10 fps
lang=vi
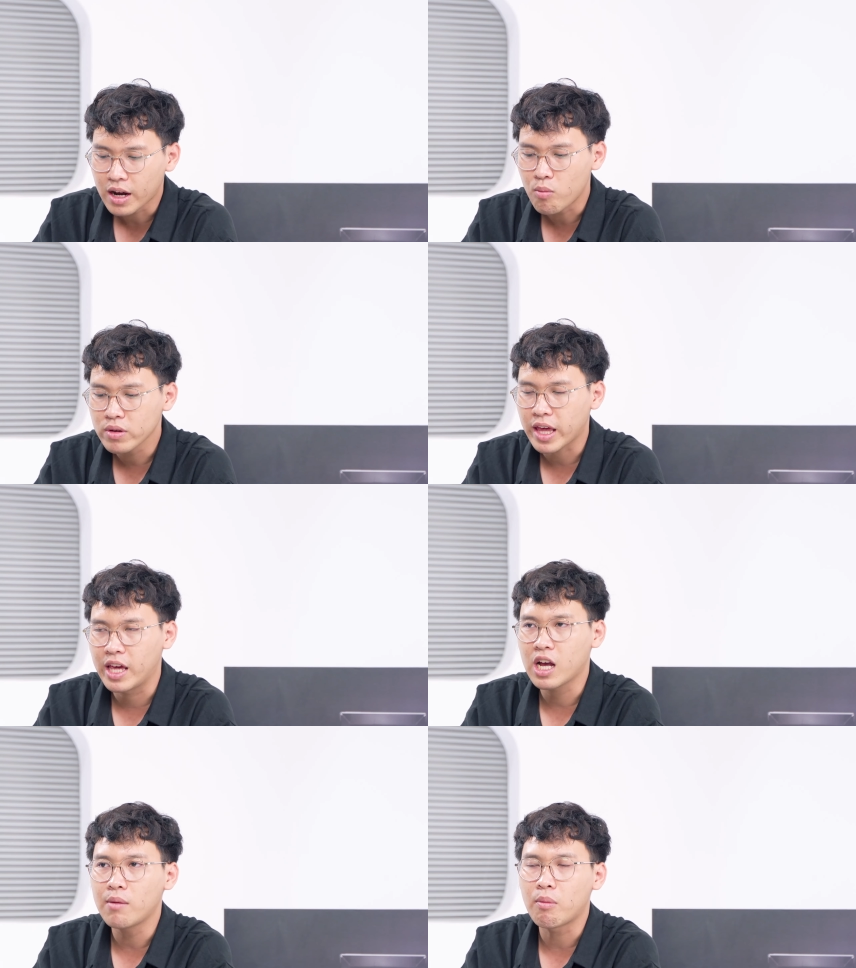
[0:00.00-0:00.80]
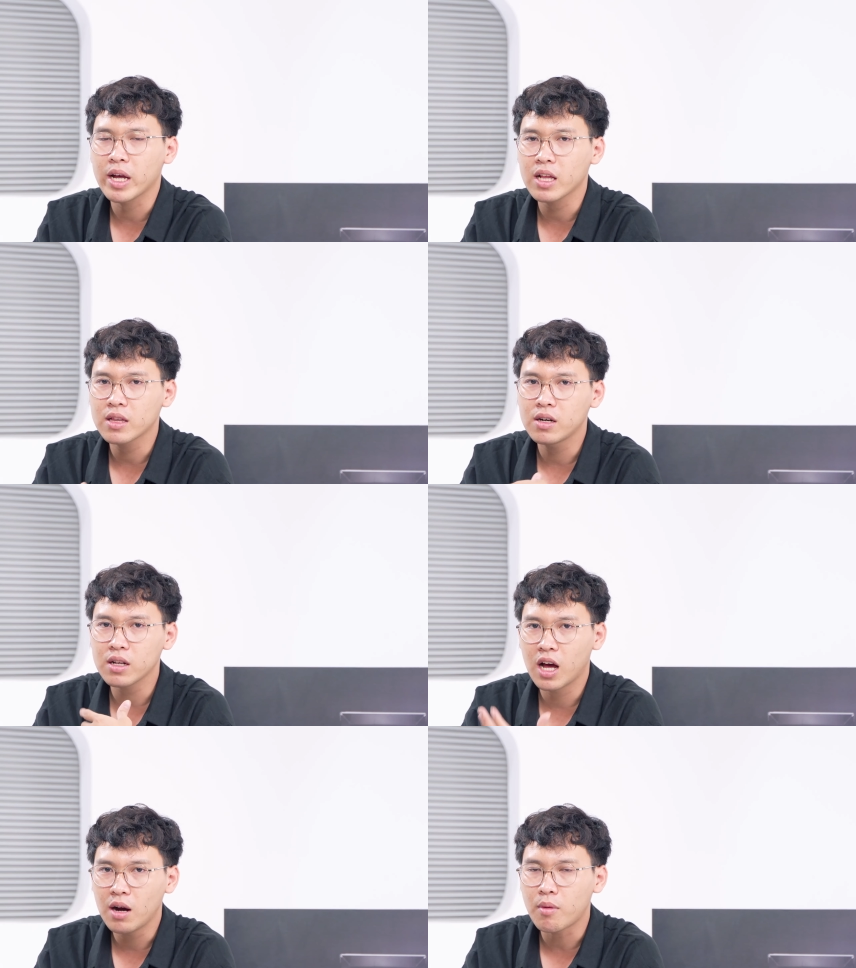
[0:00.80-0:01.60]
Không chỉ có một cái kích
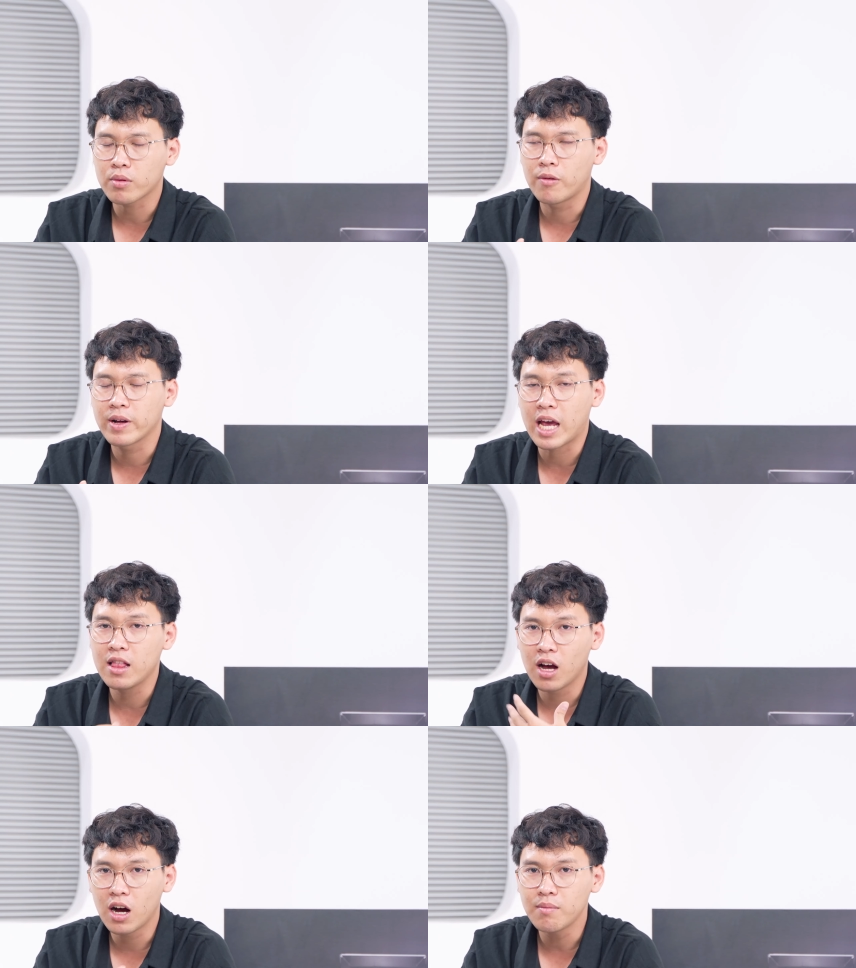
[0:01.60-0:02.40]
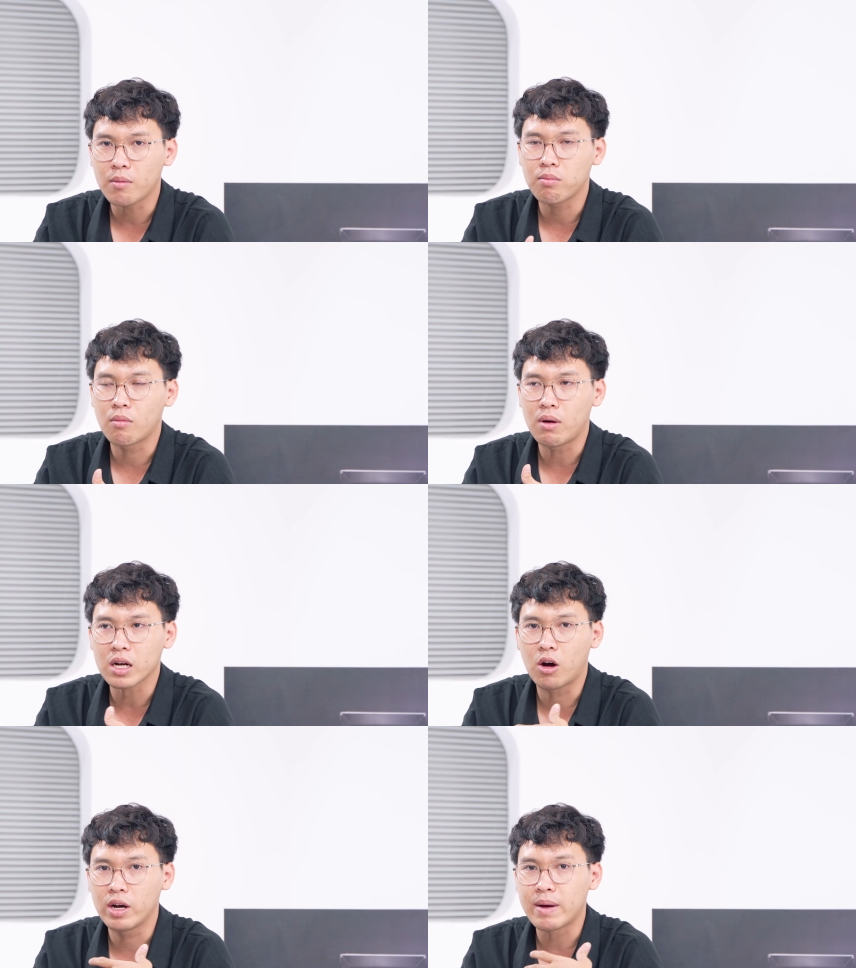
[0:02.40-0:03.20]
thước lớn, một độ phân giải lớn, một
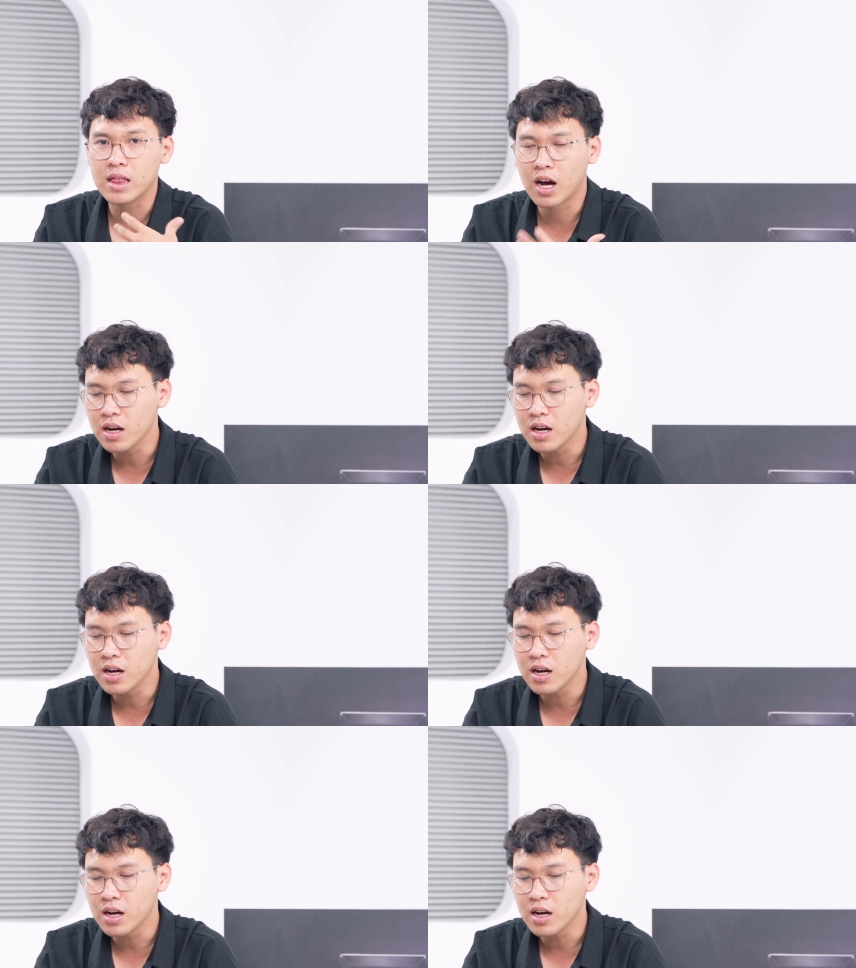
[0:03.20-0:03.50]
mật độ điểm ảnh